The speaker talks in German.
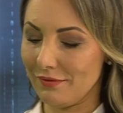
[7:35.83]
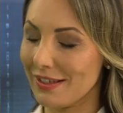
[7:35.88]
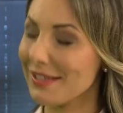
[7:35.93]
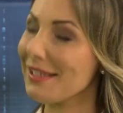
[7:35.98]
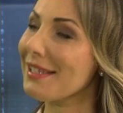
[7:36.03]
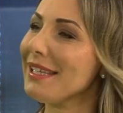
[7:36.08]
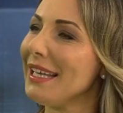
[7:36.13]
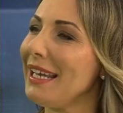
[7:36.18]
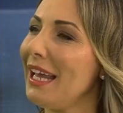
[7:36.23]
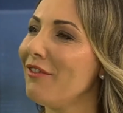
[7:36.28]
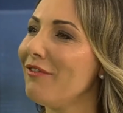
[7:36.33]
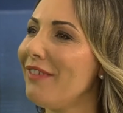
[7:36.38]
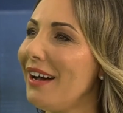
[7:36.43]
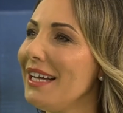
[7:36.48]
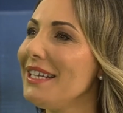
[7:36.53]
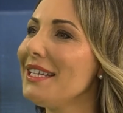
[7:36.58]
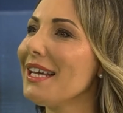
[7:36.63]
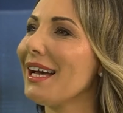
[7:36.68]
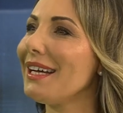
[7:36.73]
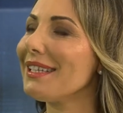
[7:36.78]
Was ist denn ein
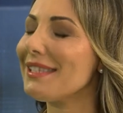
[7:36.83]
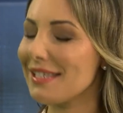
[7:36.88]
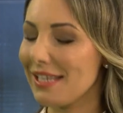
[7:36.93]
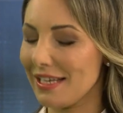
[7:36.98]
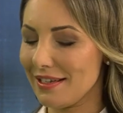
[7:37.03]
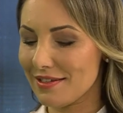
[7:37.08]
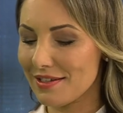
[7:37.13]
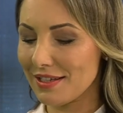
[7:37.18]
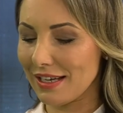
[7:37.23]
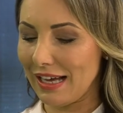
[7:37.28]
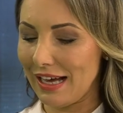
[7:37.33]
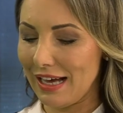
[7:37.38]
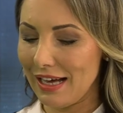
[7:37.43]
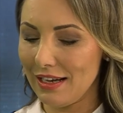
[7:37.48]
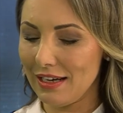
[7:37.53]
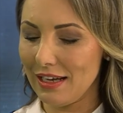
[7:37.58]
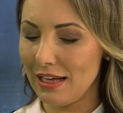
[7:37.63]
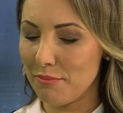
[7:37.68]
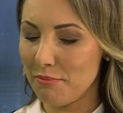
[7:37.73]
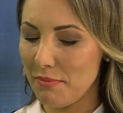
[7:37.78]
weiterer
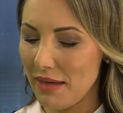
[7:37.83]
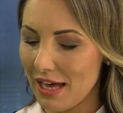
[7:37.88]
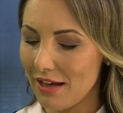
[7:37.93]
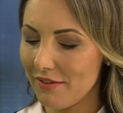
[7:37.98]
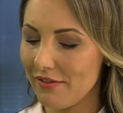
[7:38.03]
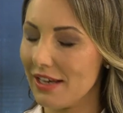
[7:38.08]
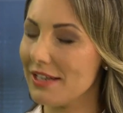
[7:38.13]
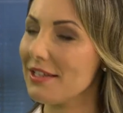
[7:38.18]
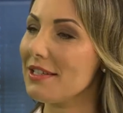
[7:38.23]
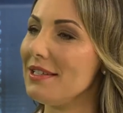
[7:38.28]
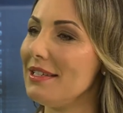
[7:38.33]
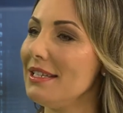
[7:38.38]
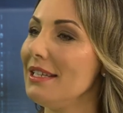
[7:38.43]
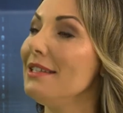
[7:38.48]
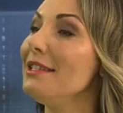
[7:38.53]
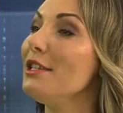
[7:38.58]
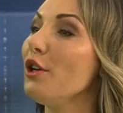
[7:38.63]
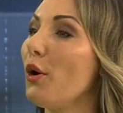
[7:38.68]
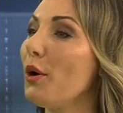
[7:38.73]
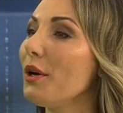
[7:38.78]
zentraler Mehrwert,
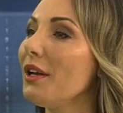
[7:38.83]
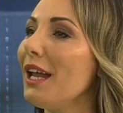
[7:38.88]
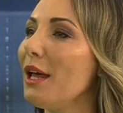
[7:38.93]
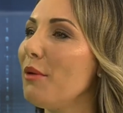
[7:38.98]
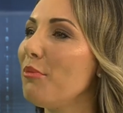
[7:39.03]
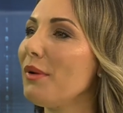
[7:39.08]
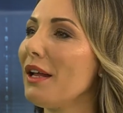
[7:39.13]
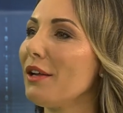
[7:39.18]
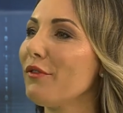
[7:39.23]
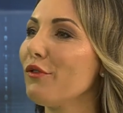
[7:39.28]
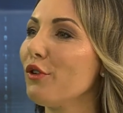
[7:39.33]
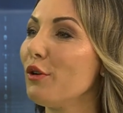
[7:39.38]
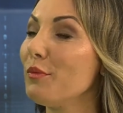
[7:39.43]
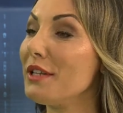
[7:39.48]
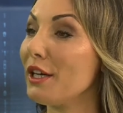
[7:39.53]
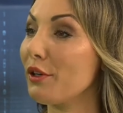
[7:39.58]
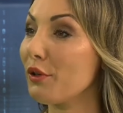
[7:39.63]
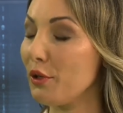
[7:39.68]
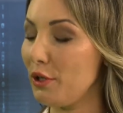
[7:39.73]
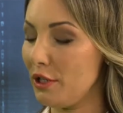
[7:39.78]
den die Online-Plattform
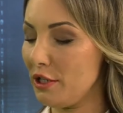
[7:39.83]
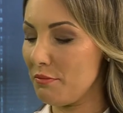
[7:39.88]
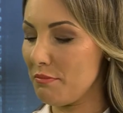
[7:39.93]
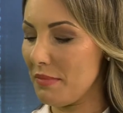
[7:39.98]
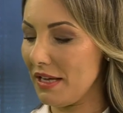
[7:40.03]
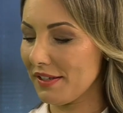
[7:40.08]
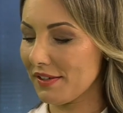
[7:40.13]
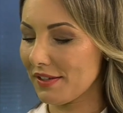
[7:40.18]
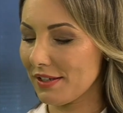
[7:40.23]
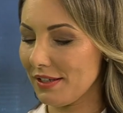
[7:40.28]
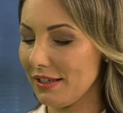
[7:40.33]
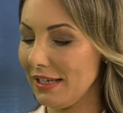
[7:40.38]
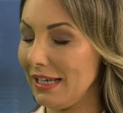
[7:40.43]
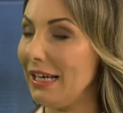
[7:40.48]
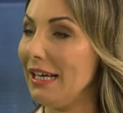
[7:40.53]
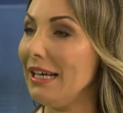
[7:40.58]
der Köln-Messe,